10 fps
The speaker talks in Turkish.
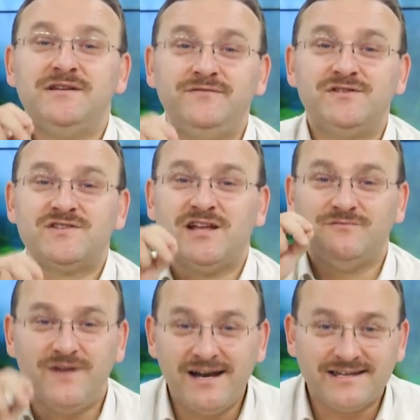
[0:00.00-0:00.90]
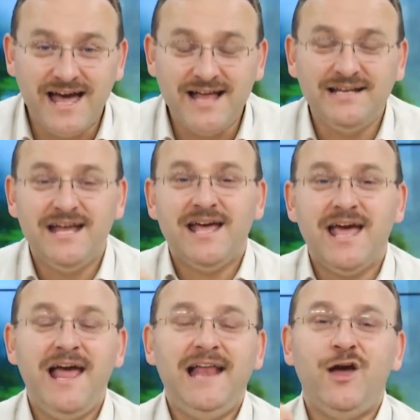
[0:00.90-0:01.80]
fırsat varken,
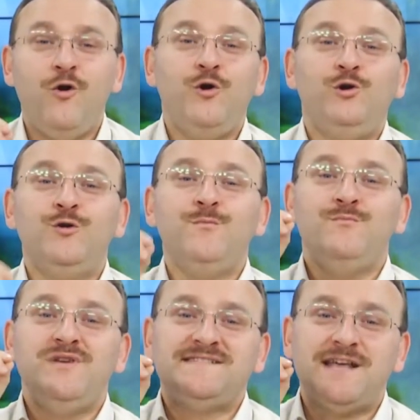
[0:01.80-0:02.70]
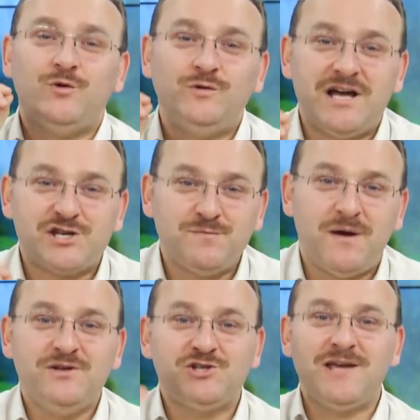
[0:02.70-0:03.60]
hele ölüm bize
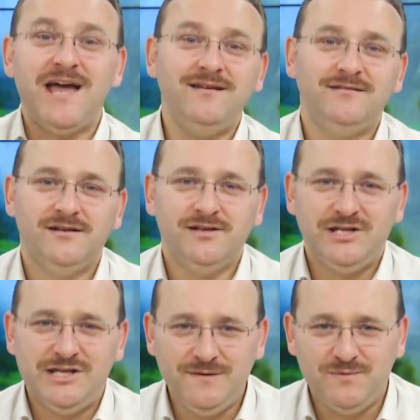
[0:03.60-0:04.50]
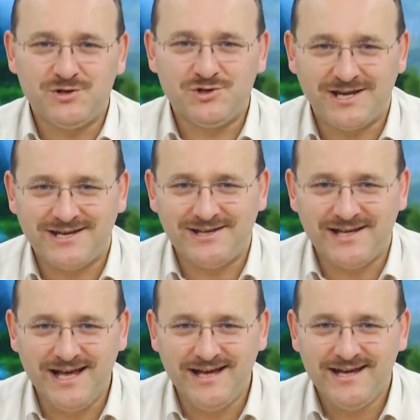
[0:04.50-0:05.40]
ulaşmamışken iyi bir
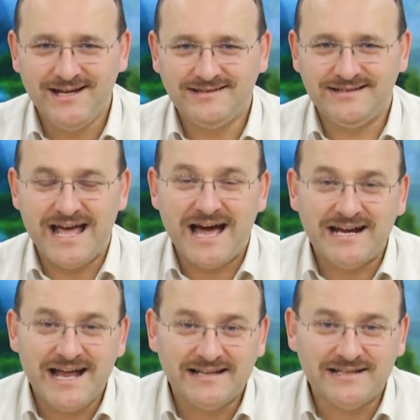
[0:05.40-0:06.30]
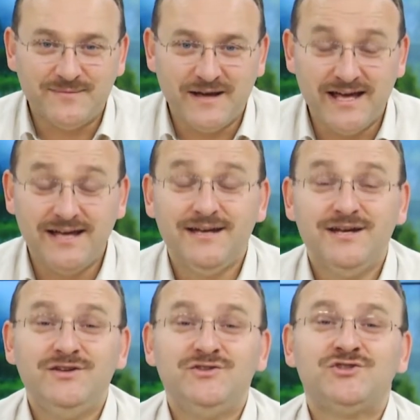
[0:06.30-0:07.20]
şekilde değerlendirmeye
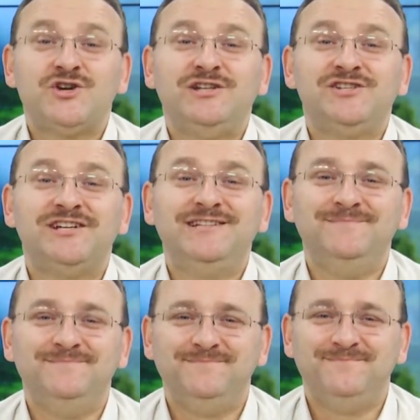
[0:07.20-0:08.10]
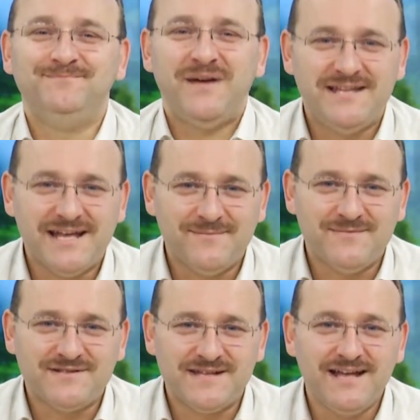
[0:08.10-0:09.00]
çalışalım
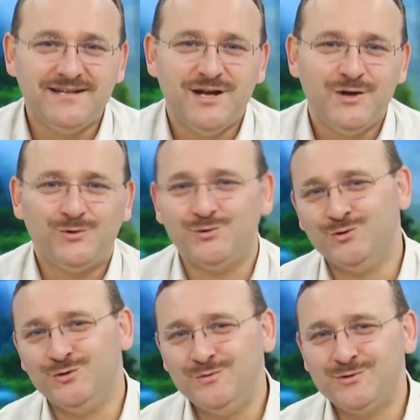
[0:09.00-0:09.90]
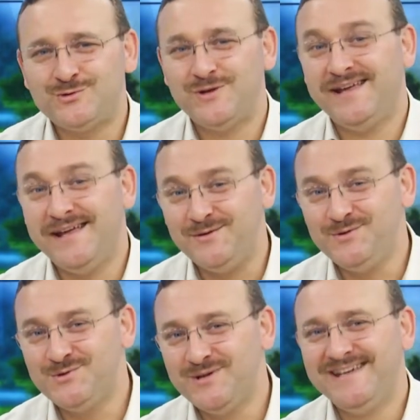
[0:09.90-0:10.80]
bedenimizden ruhumuz
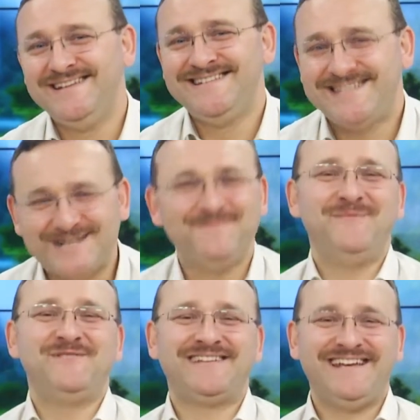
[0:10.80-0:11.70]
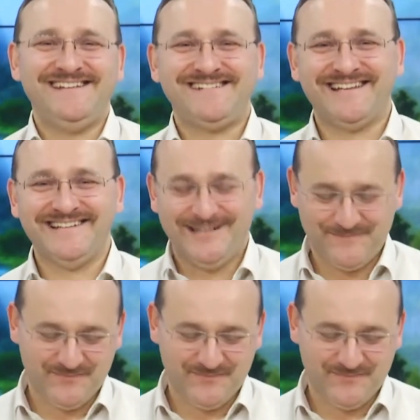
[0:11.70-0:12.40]
henüz çıkmamışken inşallah.